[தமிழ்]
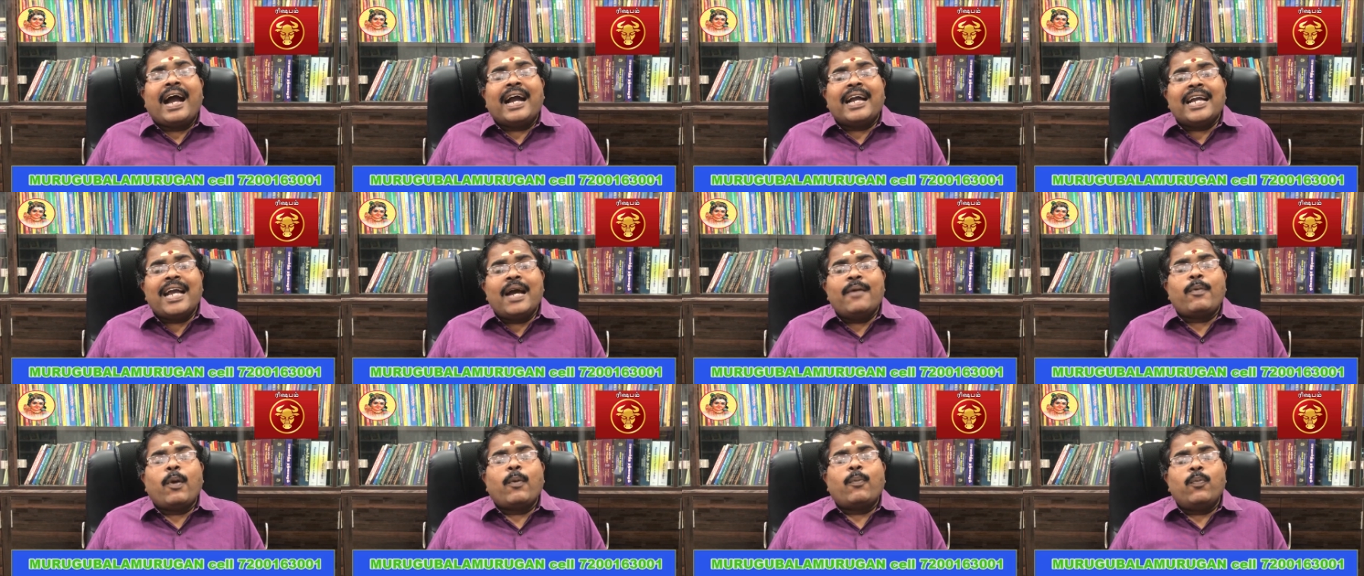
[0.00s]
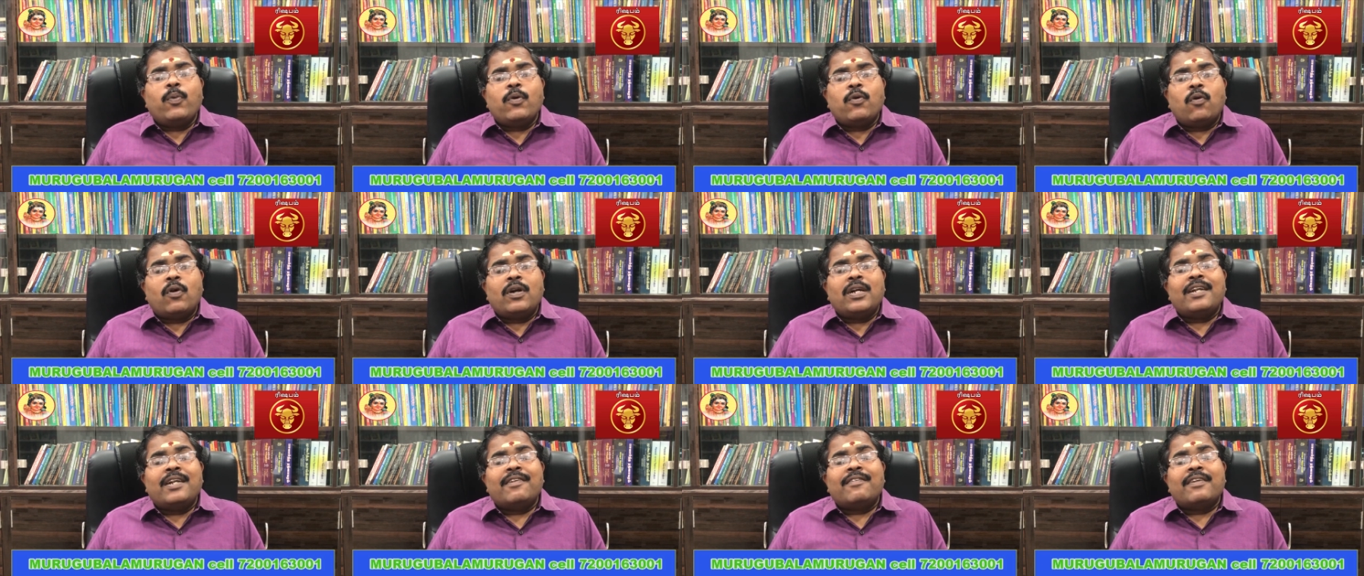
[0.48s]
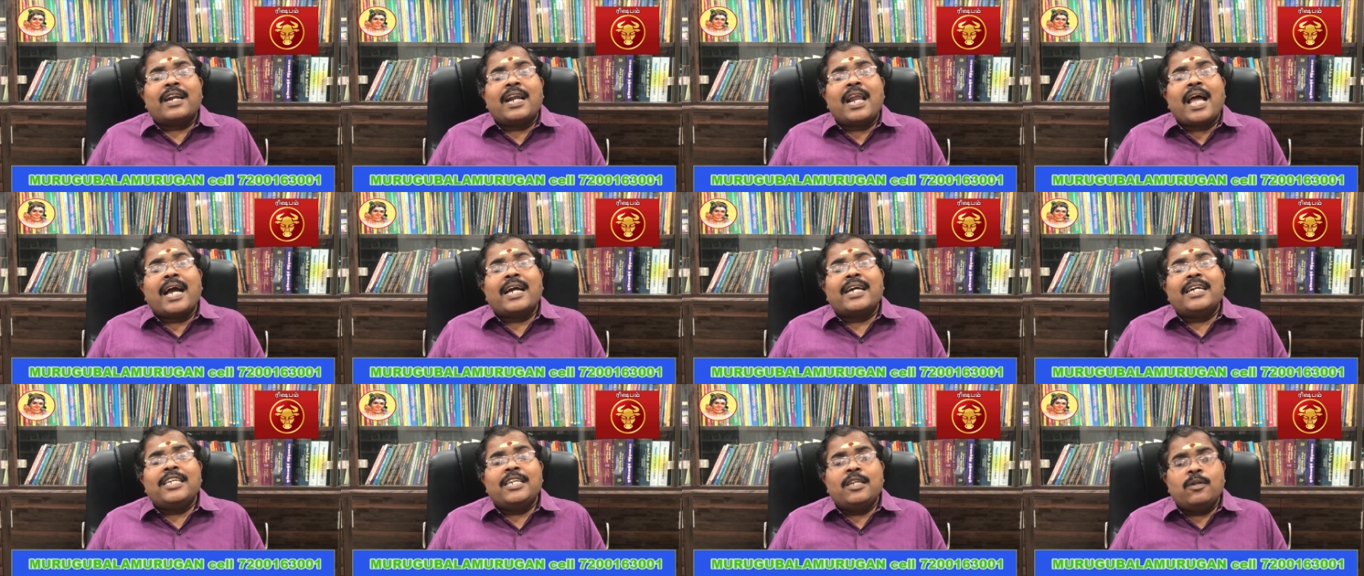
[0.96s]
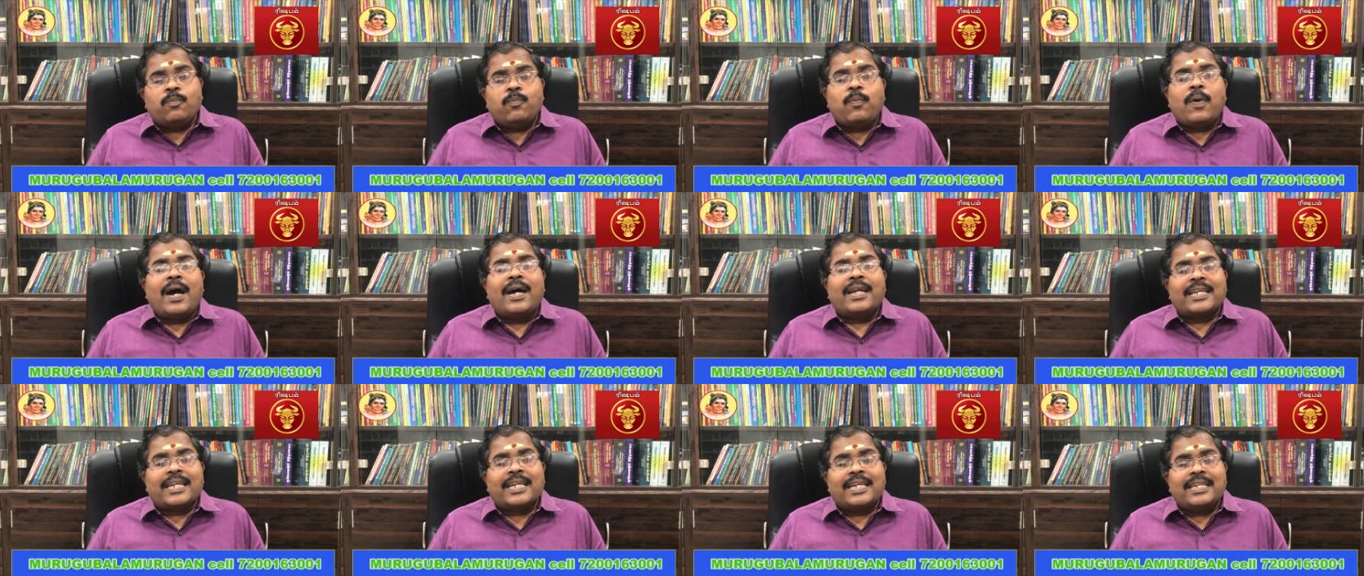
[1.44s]
அங்கமைப்பு கொண்டவர்களாக
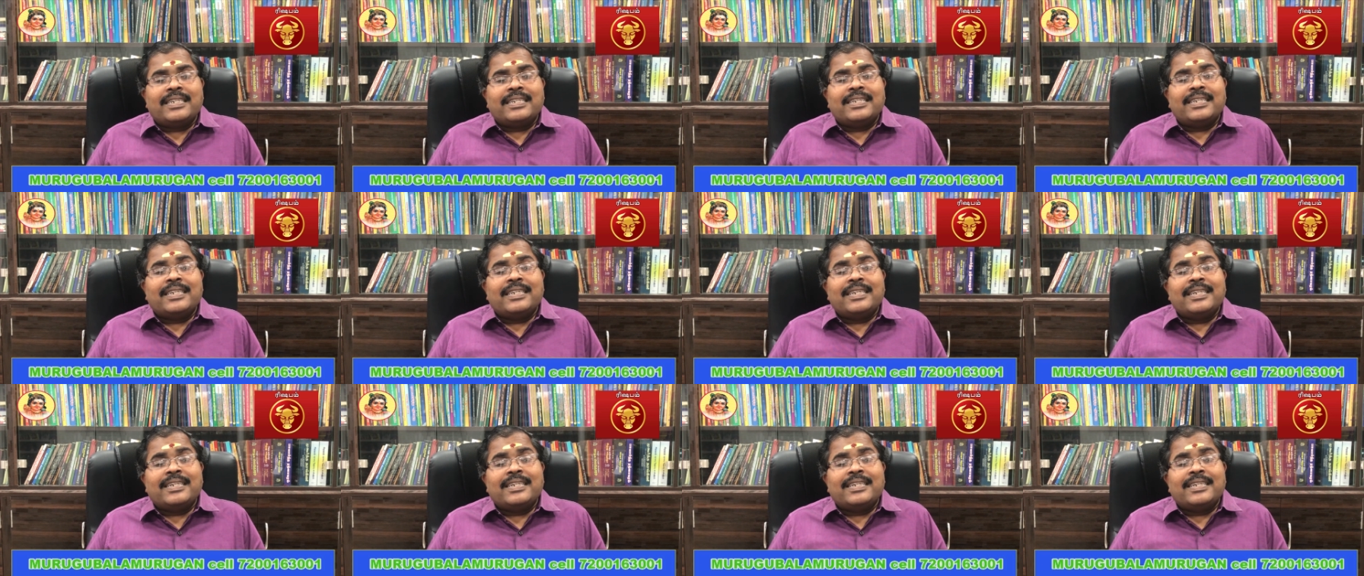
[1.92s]
இருப்பார்கள்